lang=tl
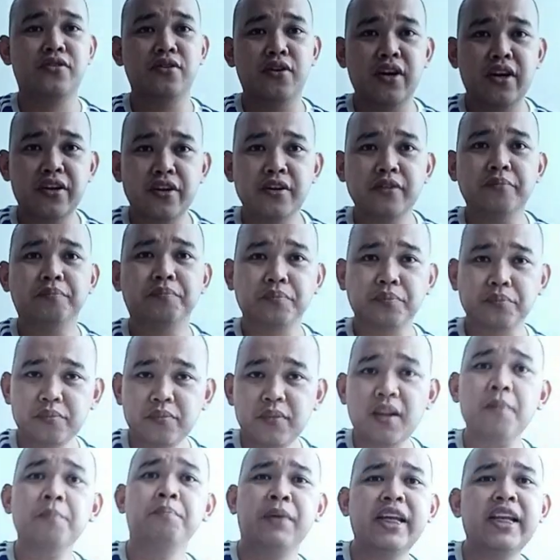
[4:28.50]
so ayun,
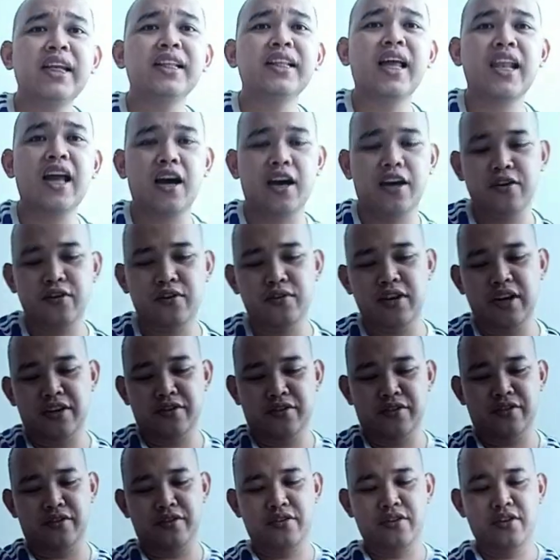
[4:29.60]
pili na lang kayo kung
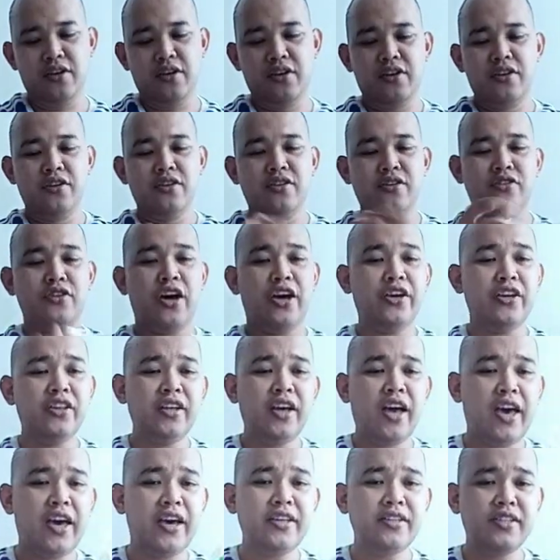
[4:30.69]
ano doon. So
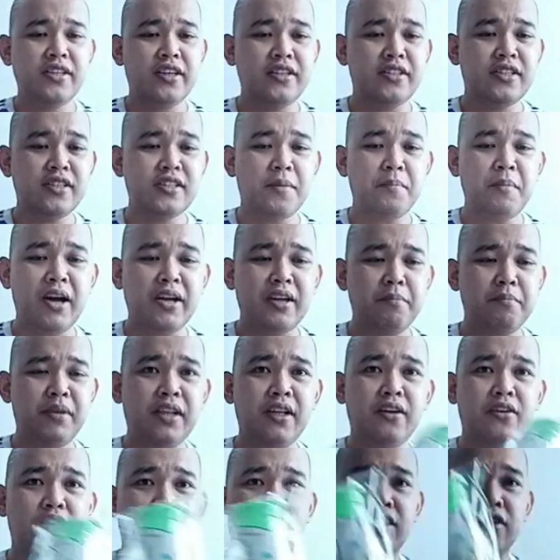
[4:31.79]
ayun guys, isa sa mga
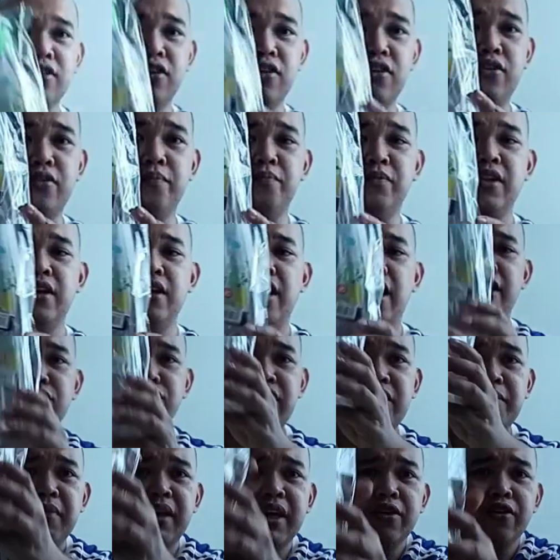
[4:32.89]
nabili ko ito.
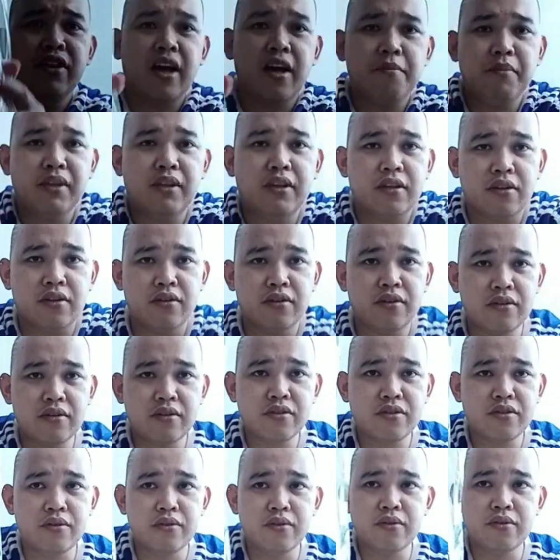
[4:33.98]
Actually meron na kami
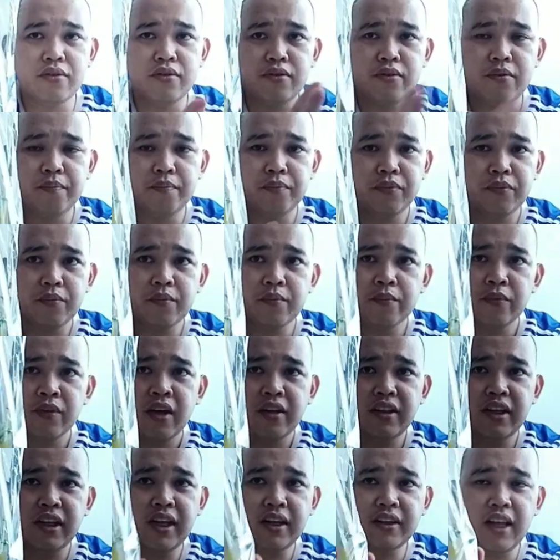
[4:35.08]
nito. So
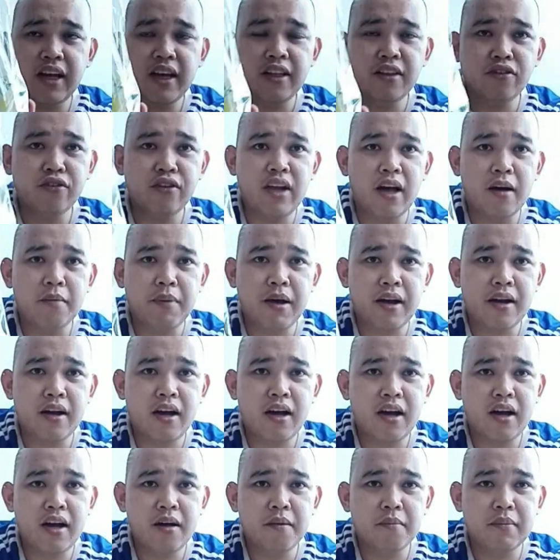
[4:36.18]
dinagdagan ko lang
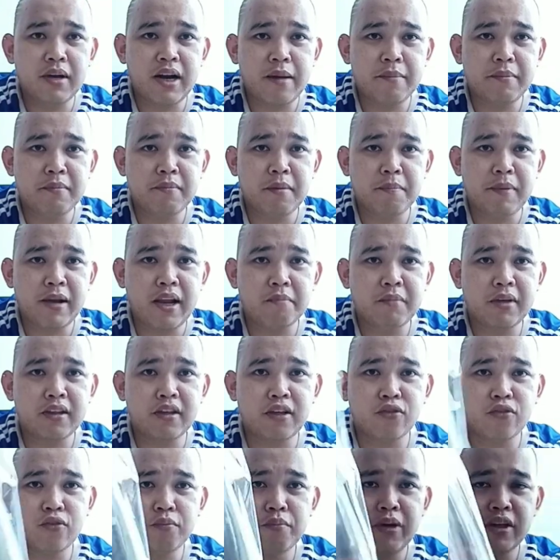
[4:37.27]
para maraming
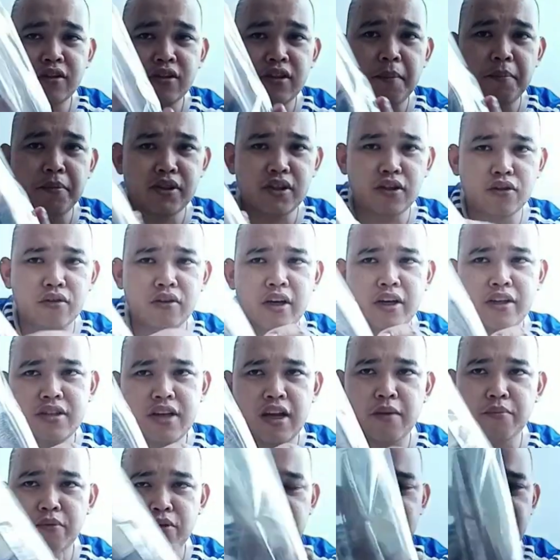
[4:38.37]
mapalamig na tubig. Tapos ito guys,
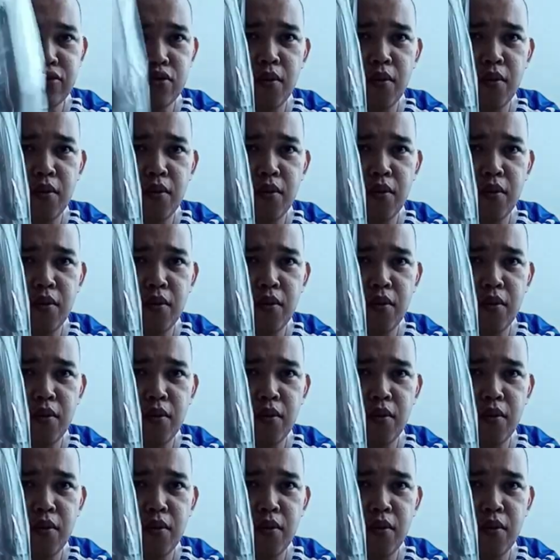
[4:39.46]
alam nyo